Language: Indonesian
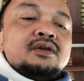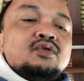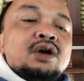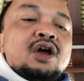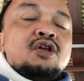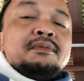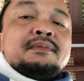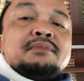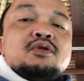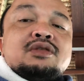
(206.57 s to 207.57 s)
Juga kalau
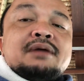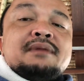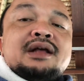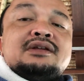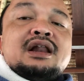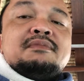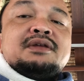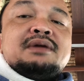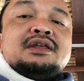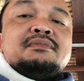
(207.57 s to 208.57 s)
memang mau tambahan segala
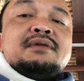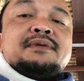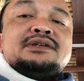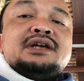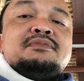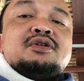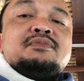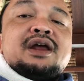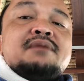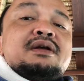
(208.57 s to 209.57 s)
macam-macam, apresial menurut
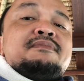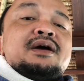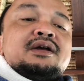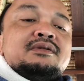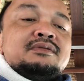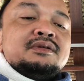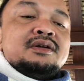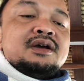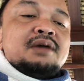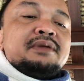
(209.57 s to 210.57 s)
mereka berapa gitu.
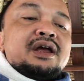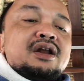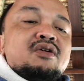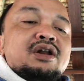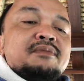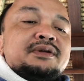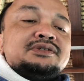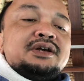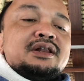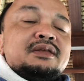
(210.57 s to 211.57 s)
Karena mereka pernah
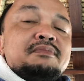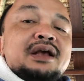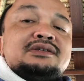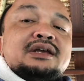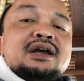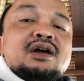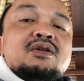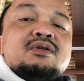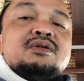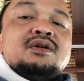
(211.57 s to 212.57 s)
apresial. Biasanya
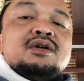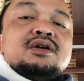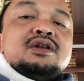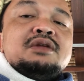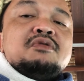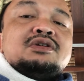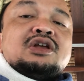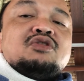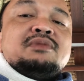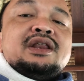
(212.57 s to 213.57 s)
kalau di bawah
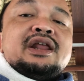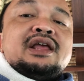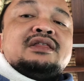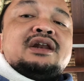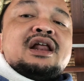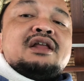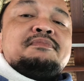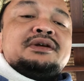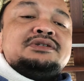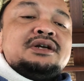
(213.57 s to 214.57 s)
satu miliar internal
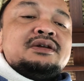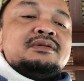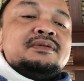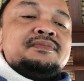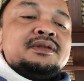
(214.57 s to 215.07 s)
apresial dulu. Gitu.